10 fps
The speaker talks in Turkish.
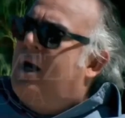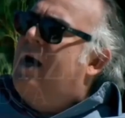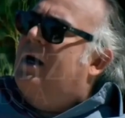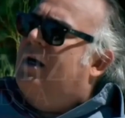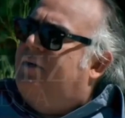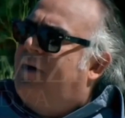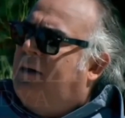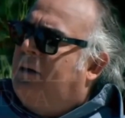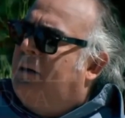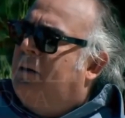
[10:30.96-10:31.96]
Ne alakası var?
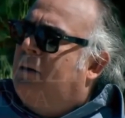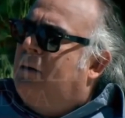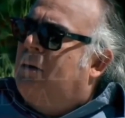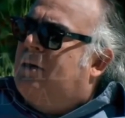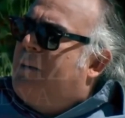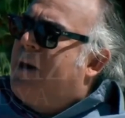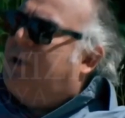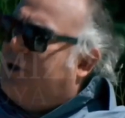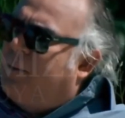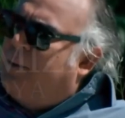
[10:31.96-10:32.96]
Sen benimle
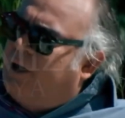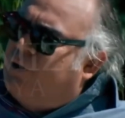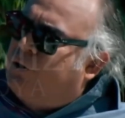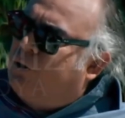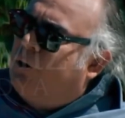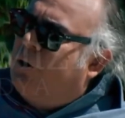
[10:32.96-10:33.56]
diyorsun.